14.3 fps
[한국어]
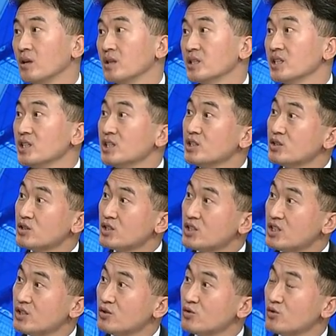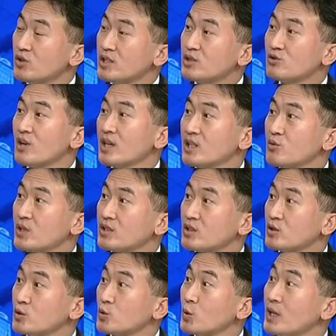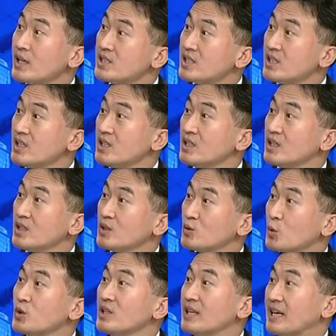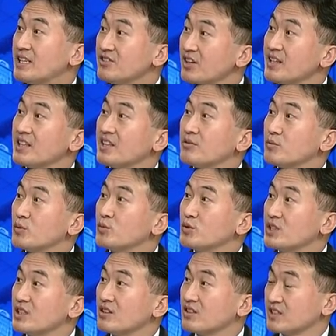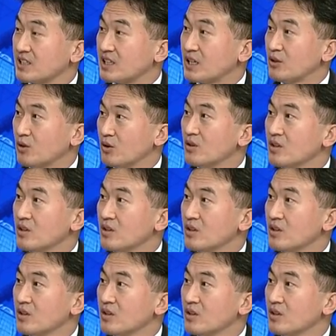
이 신주를 인수하기 위해서는 또다시 돈을 내셔야 되는 부분인 네. 거잖아요.